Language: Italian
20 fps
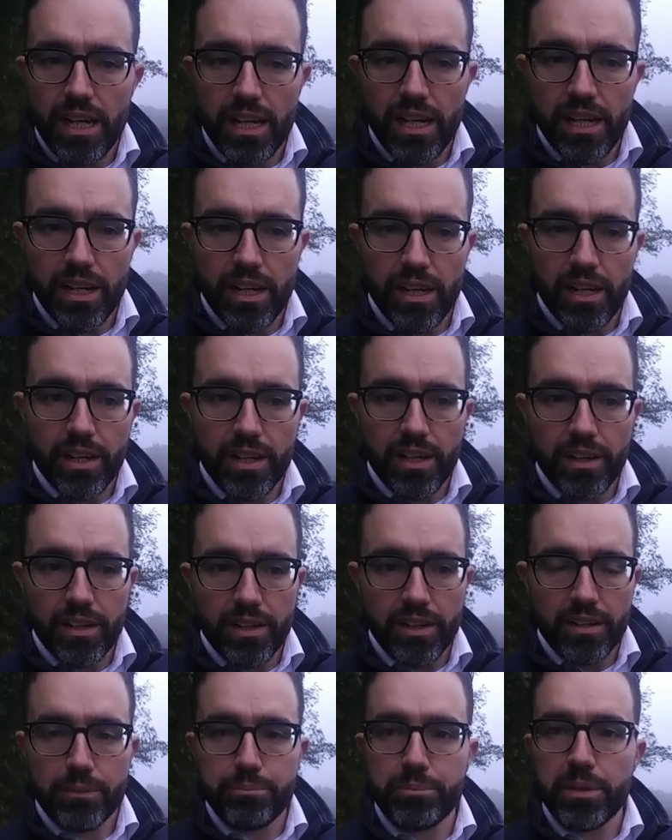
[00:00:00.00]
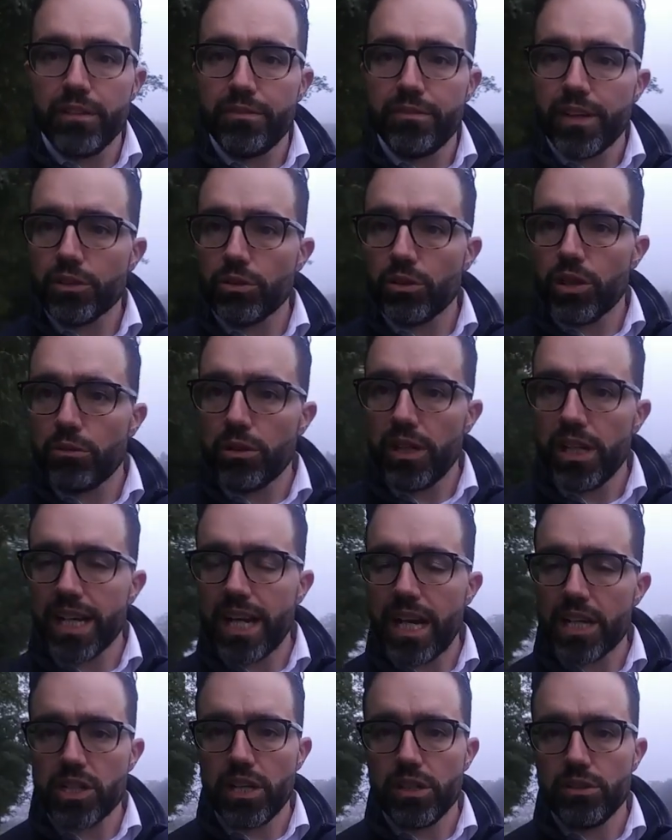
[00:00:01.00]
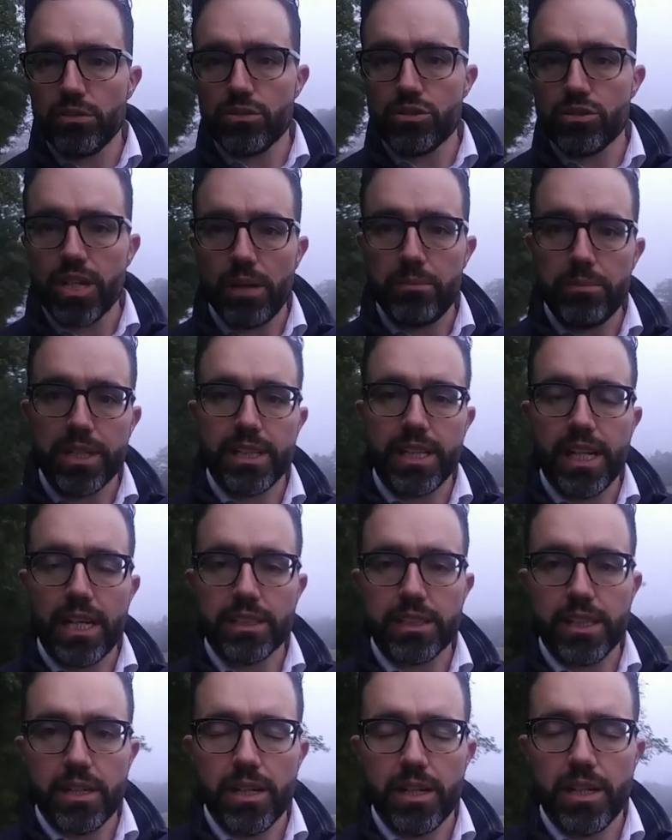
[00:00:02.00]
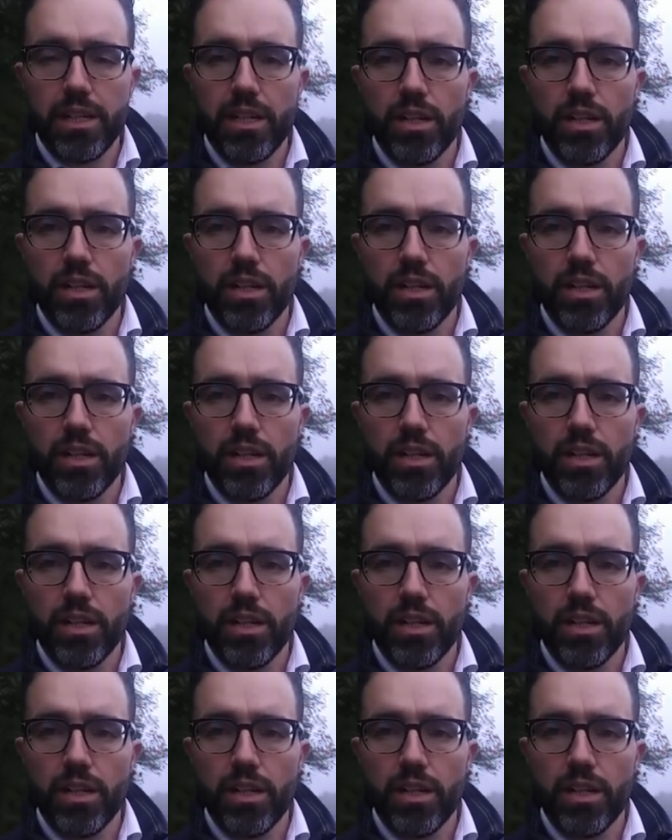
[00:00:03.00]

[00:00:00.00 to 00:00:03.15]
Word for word: eh, per il fatto che quella casa non sia abitata?